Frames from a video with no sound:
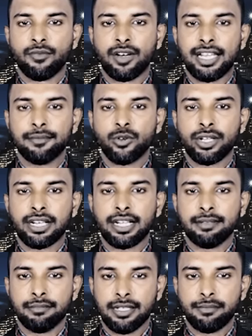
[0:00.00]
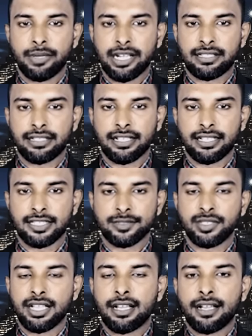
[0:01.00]
வழிமுறைகளை மேம்படுத்துகிறது
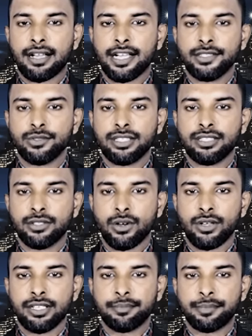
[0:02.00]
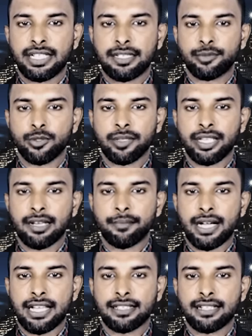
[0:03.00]
அத்துடன் கோலன் பீடபூமியில்
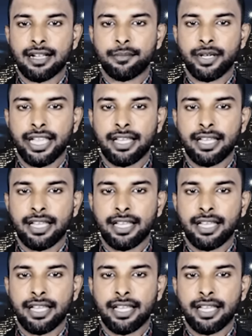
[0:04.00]
பாதுகாப்பு